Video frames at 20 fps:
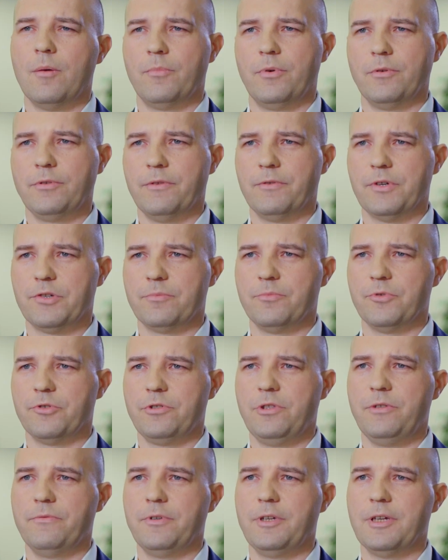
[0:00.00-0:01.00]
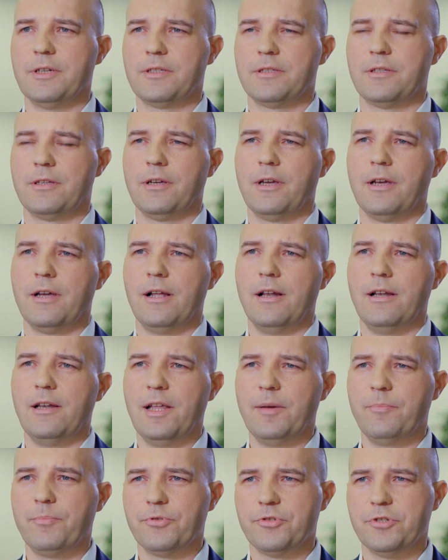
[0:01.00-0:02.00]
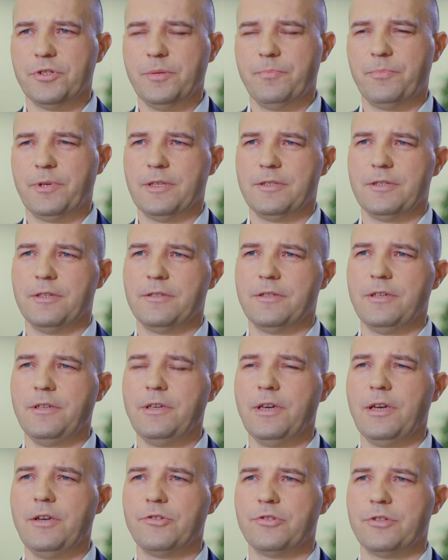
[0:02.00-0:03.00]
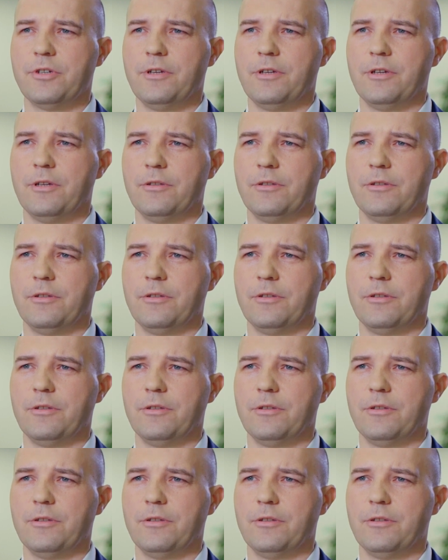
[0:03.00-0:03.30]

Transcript: ponieważ możliwy jest lepszy, precyzyjniejszy